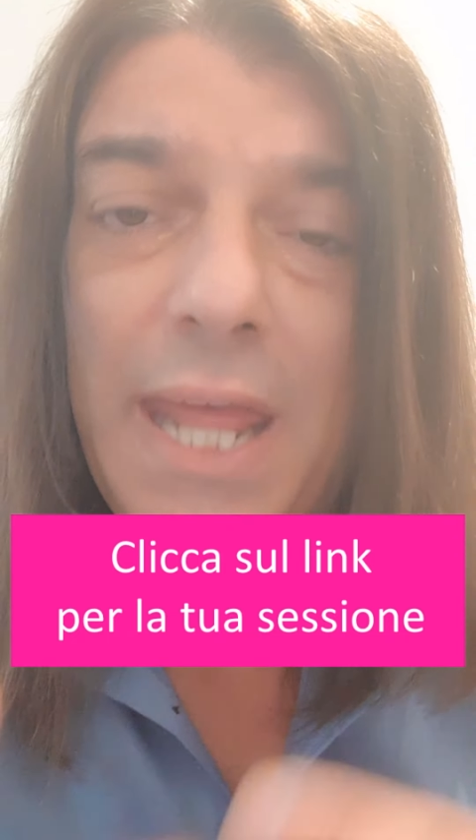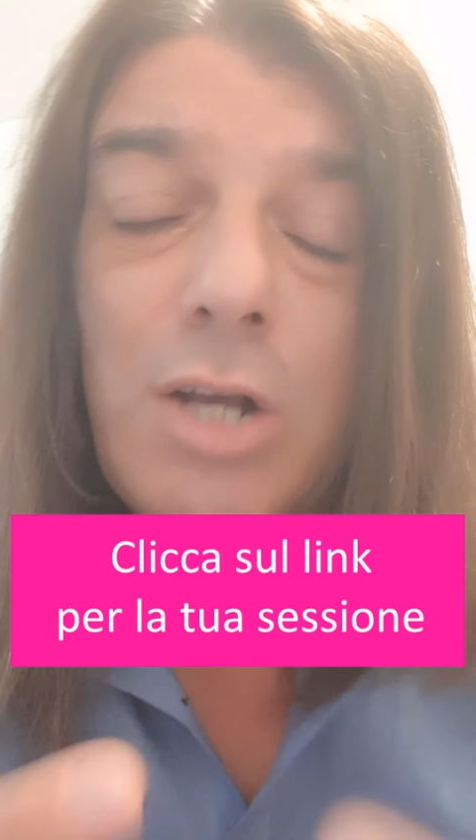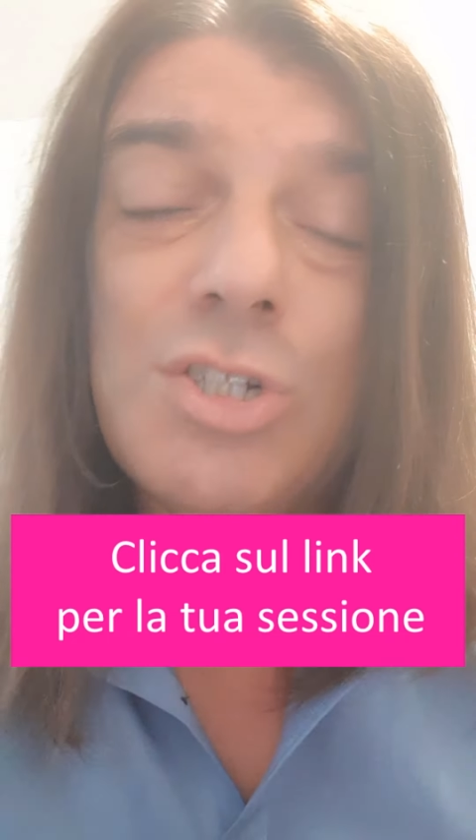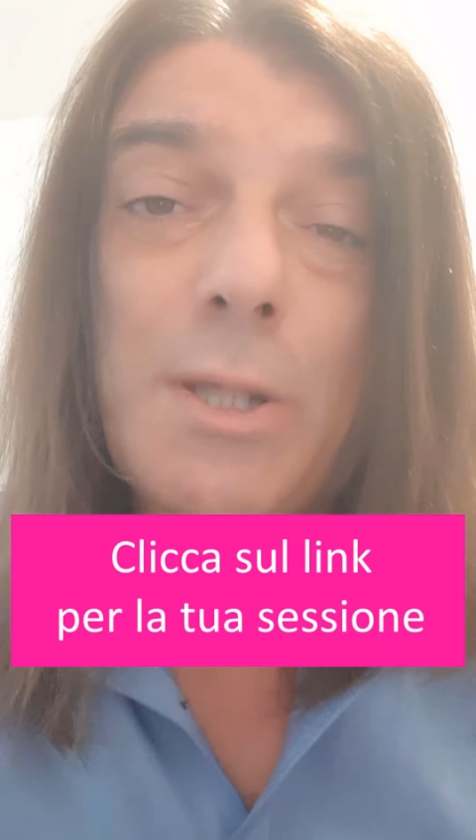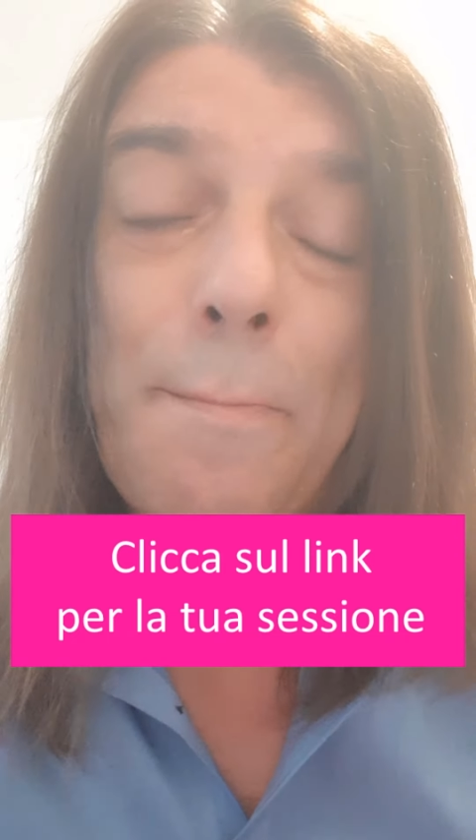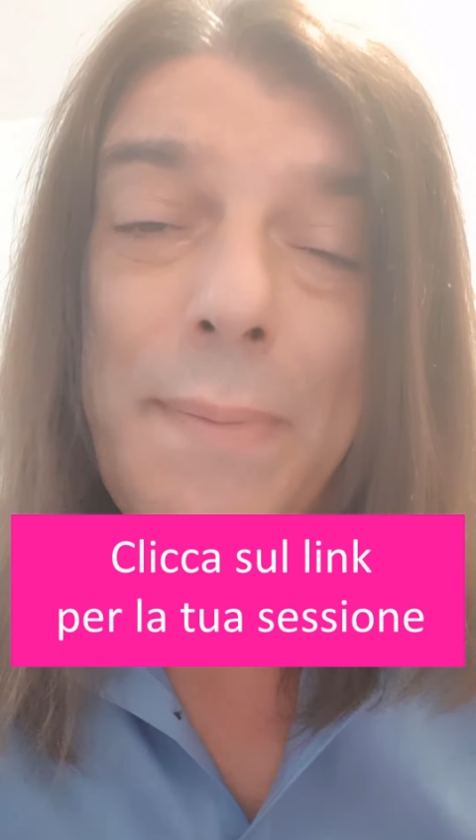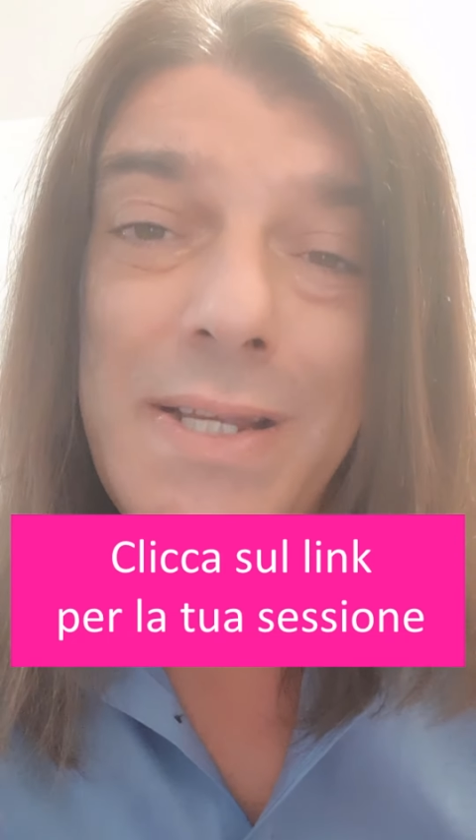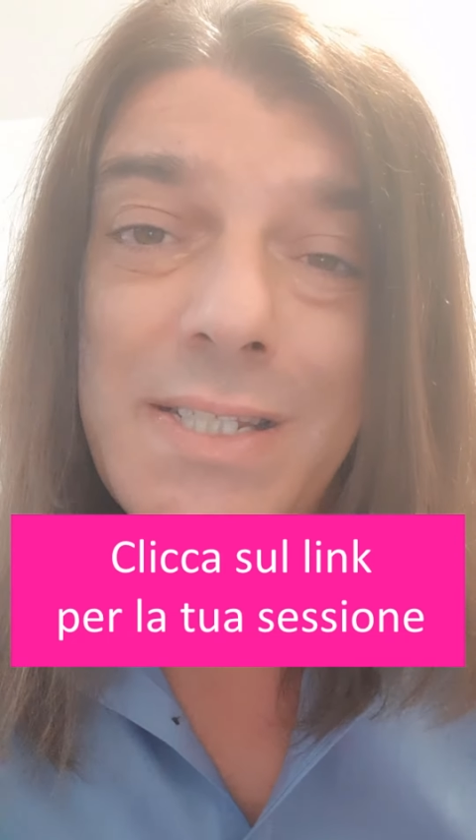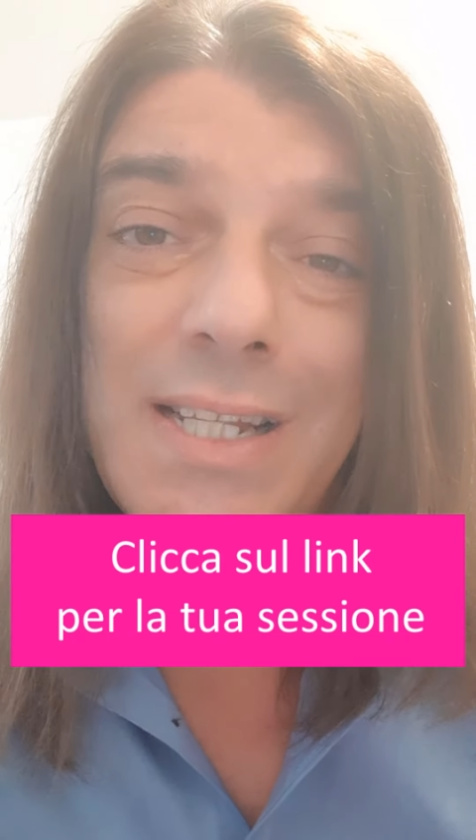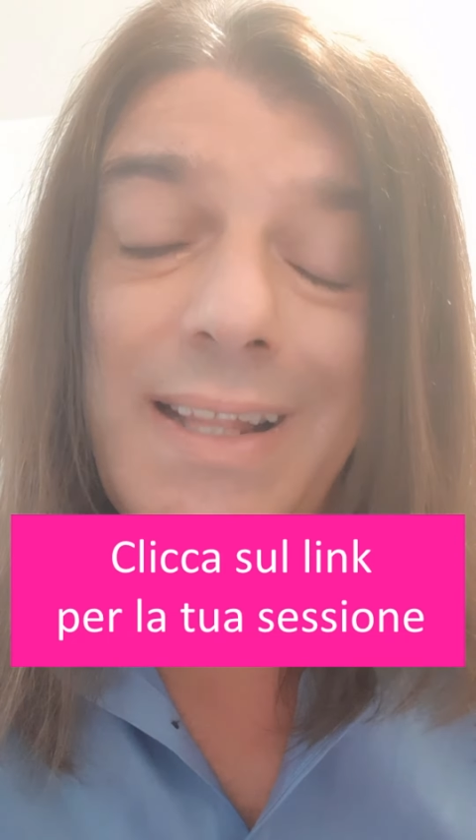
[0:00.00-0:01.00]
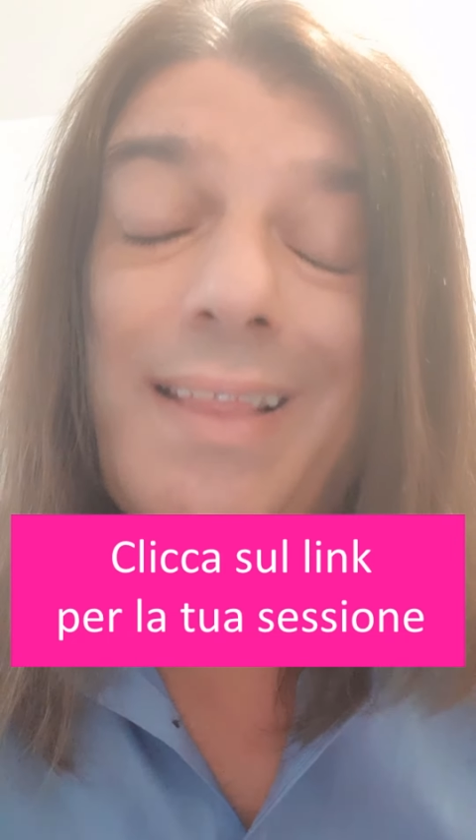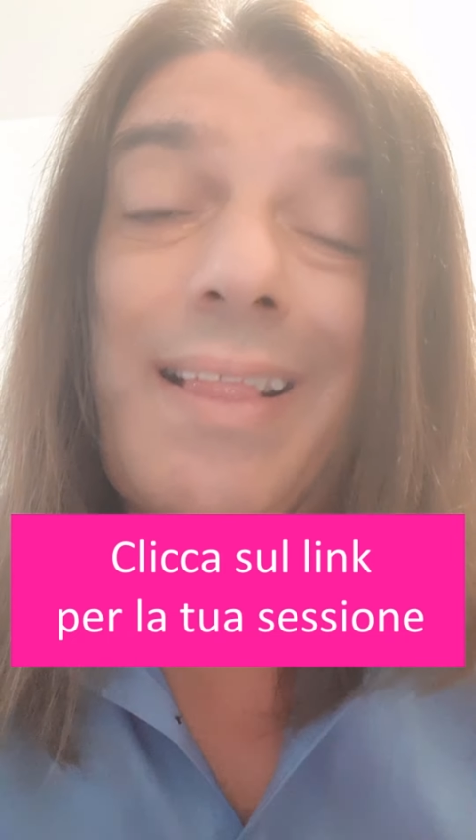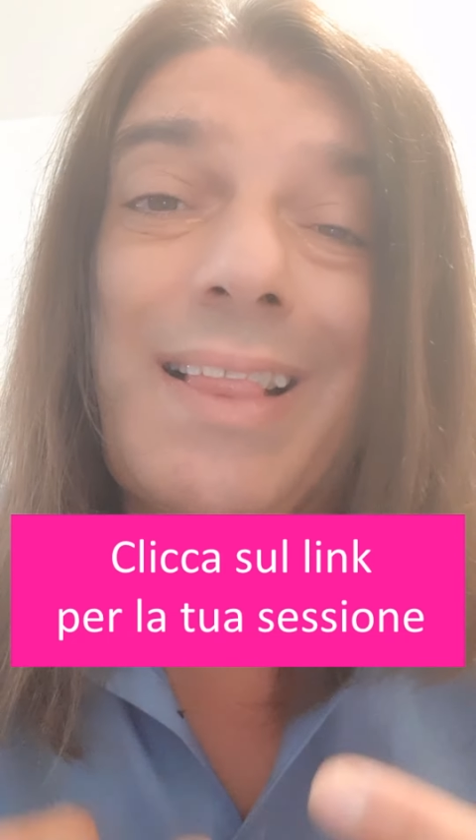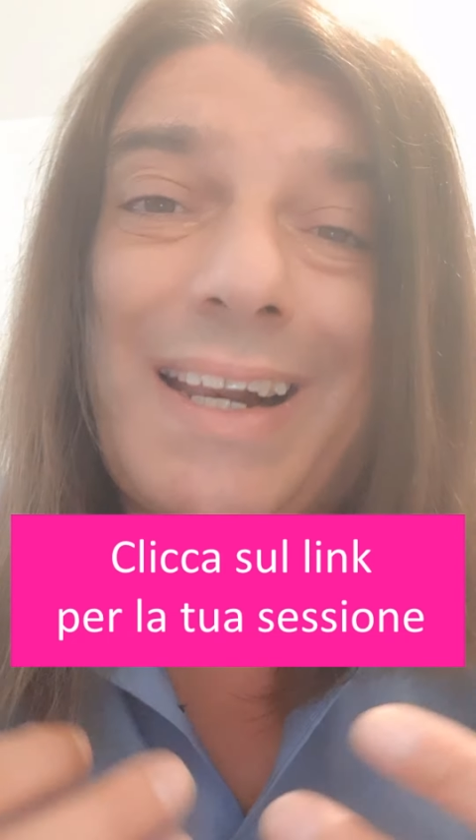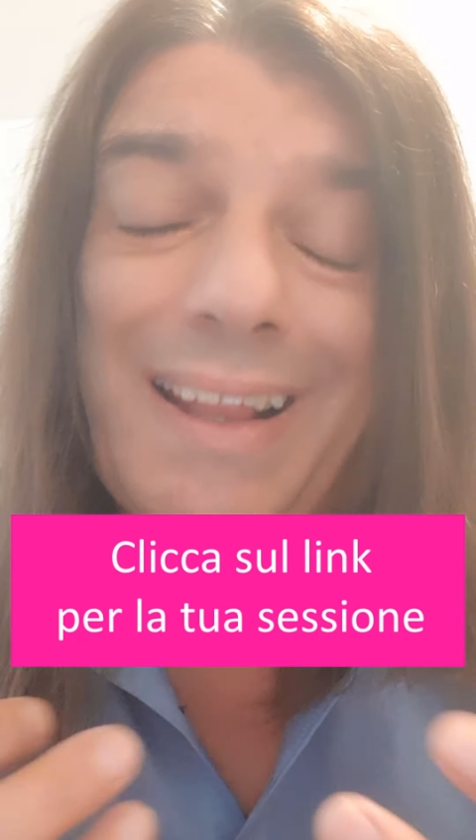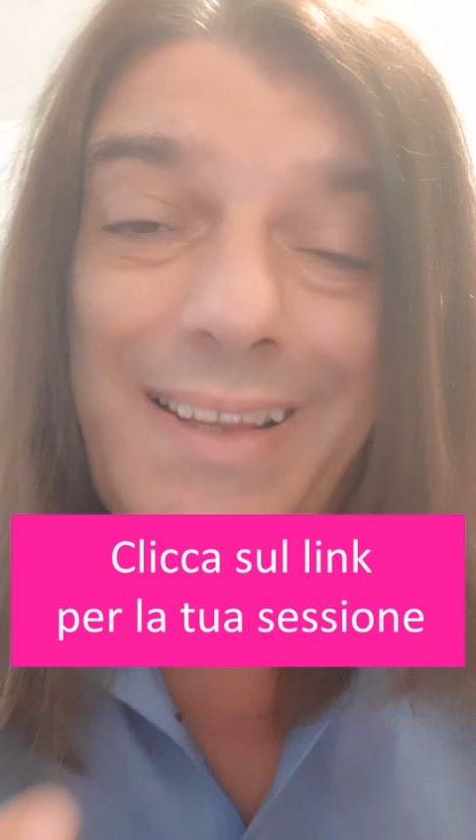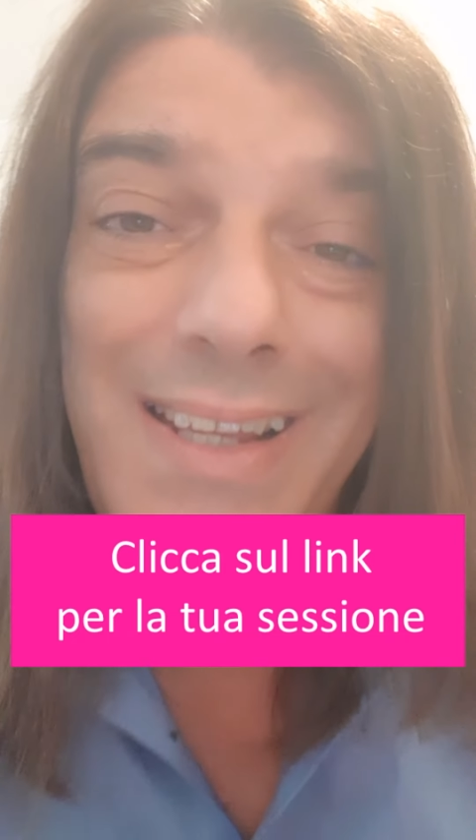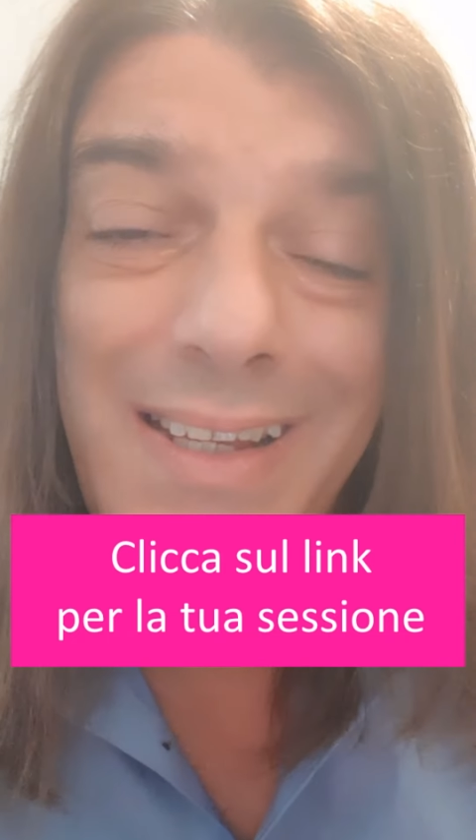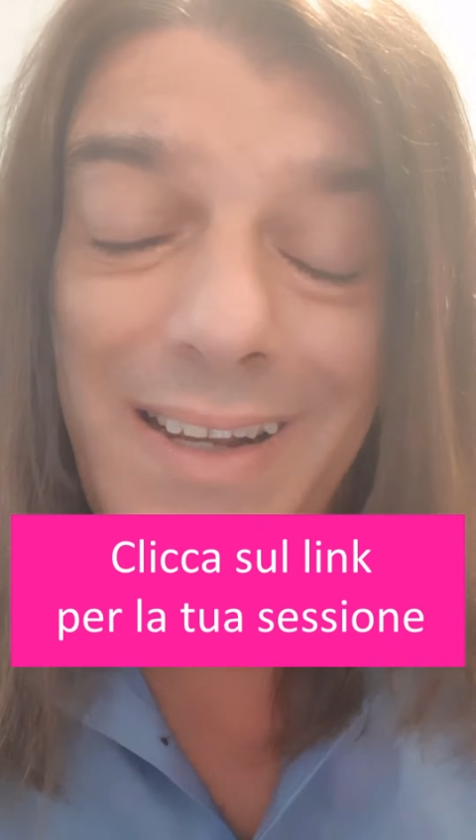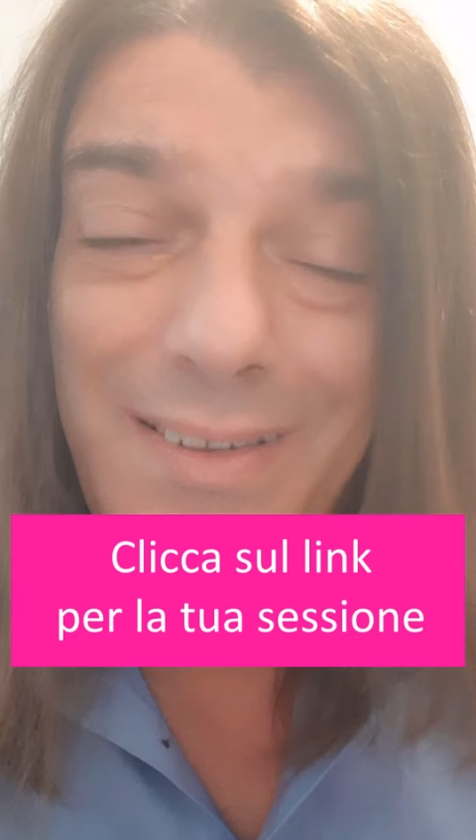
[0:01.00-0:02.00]
E cosa pensi del
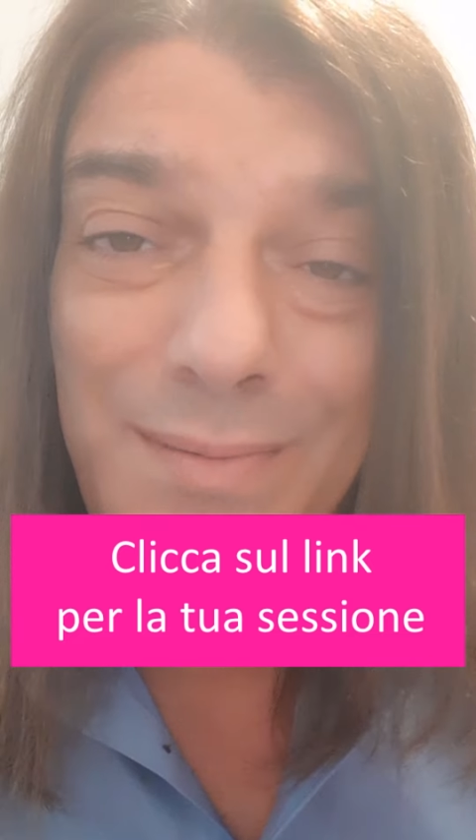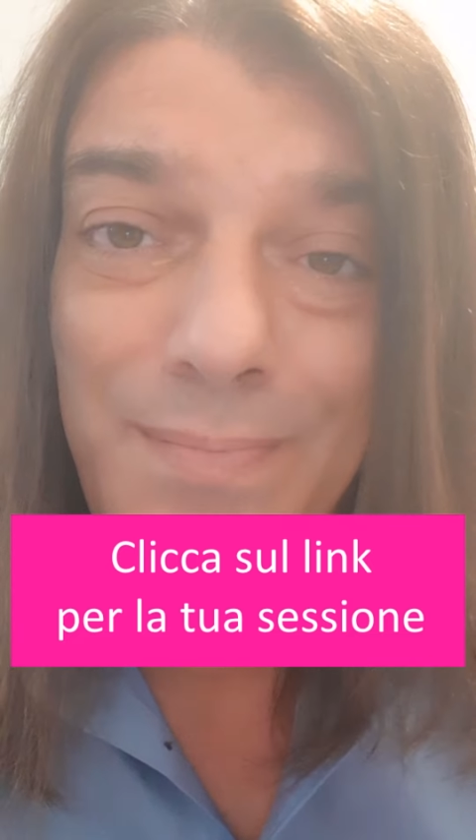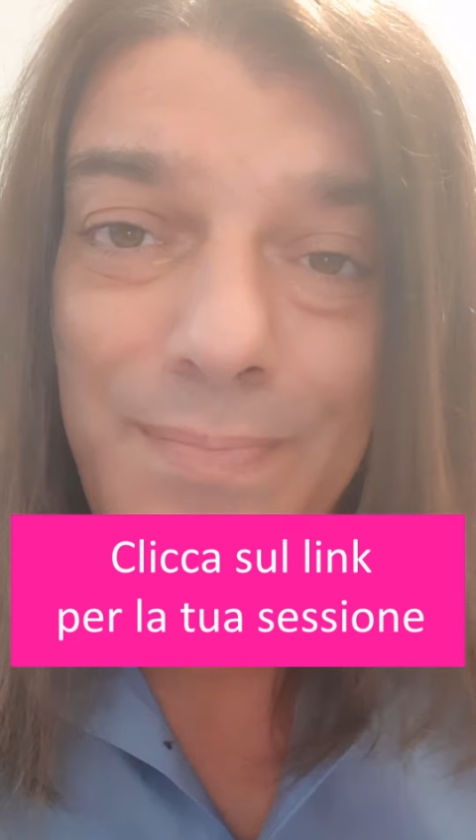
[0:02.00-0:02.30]
tradire?